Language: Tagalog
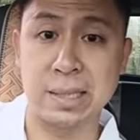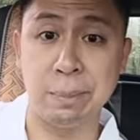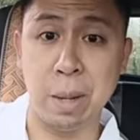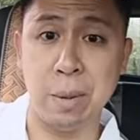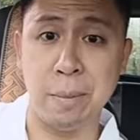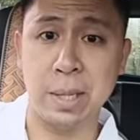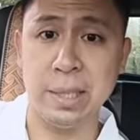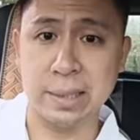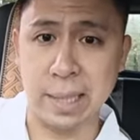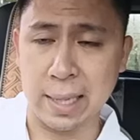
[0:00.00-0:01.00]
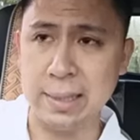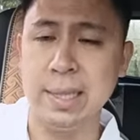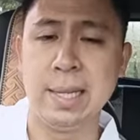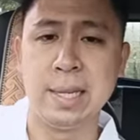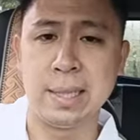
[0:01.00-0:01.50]
sa pamamagitan
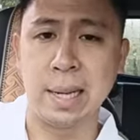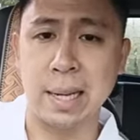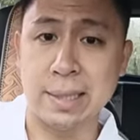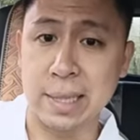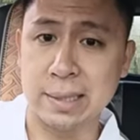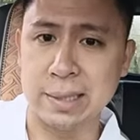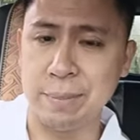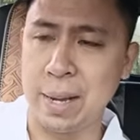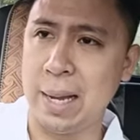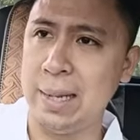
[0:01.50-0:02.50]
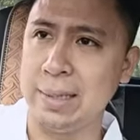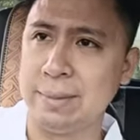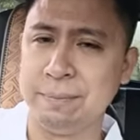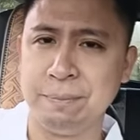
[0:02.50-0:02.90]
ng kanyang simbahan.